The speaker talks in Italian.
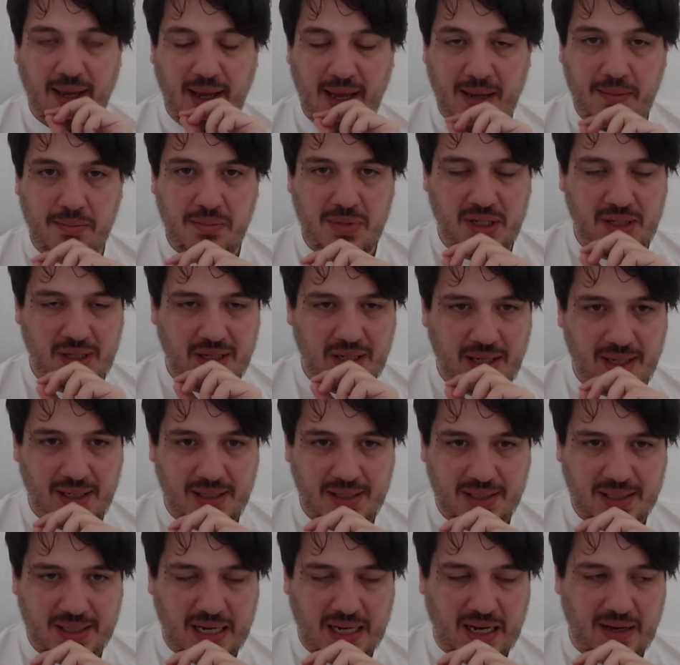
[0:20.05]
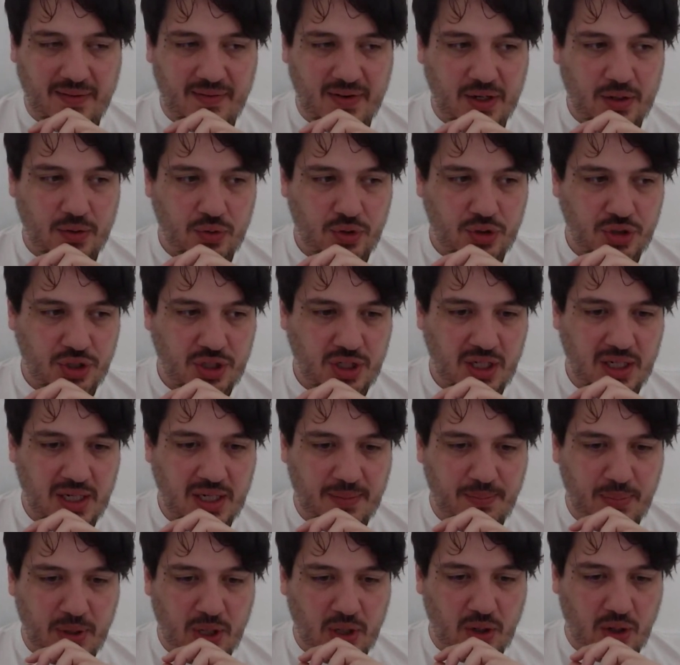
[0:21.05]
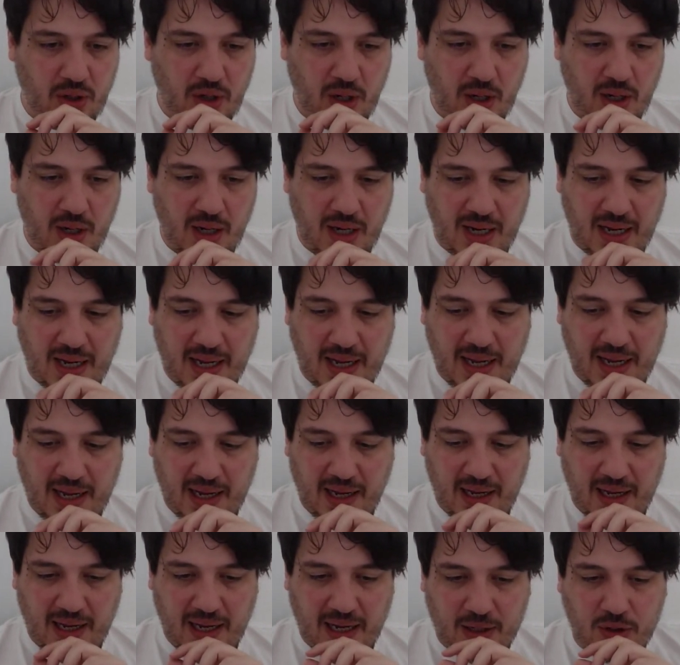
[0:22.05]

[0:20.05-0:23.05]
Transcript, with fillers: e mi interessava riuscire però a,